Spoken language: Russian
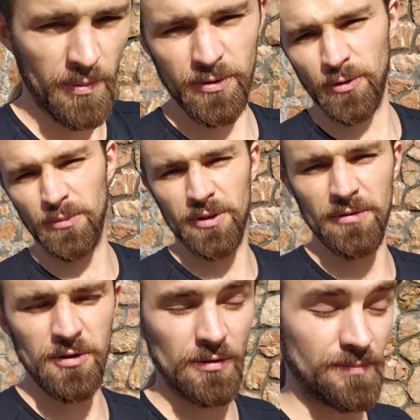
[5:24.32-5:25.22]
но потом
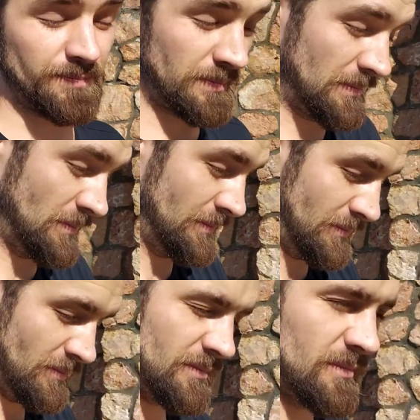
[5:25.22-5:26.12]
это все
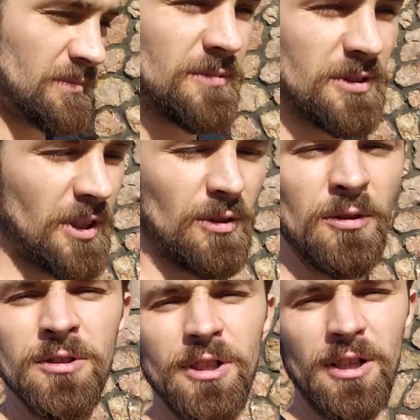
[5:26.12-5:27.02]

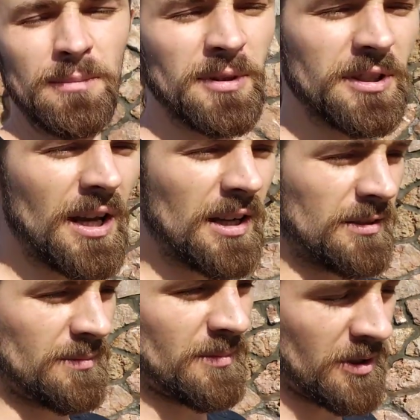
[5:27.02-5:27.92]
становится
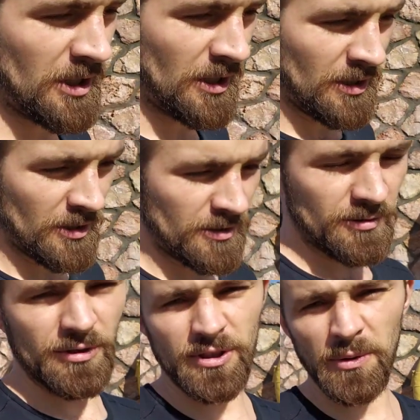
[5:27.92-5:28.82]
элементарным.
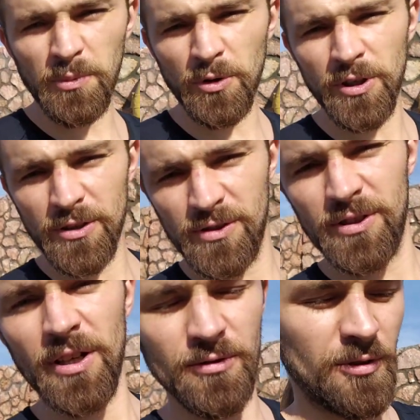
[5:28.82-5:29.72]
То есть ребенок не
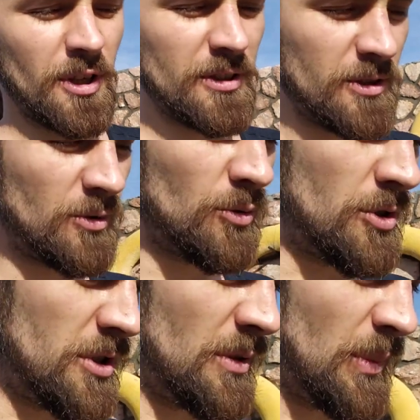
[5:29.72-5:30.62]
сразу ходить
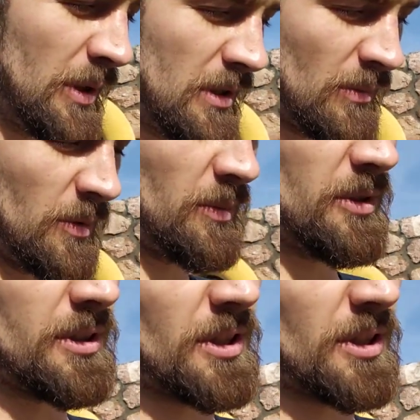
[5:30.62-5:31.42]
учится, поэтому мы